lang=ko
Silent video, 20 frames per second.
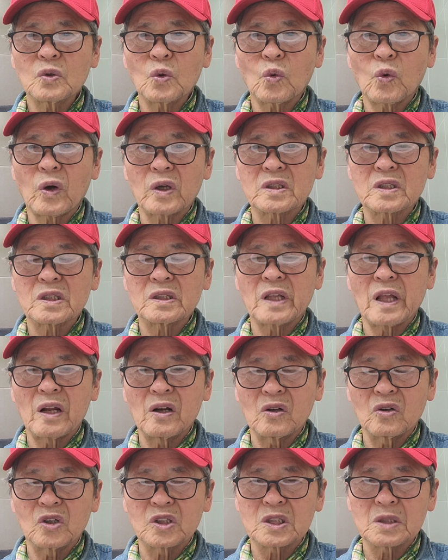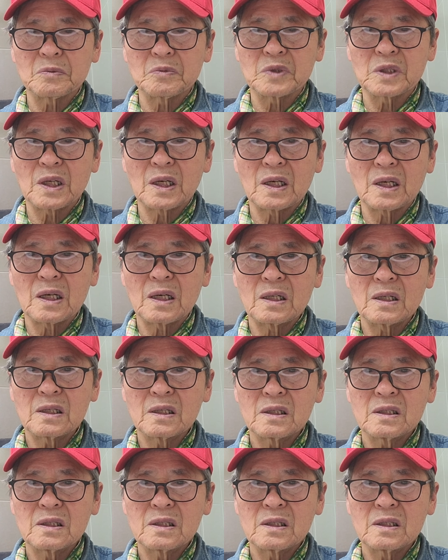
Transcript: 똑같이 되는 것입니다.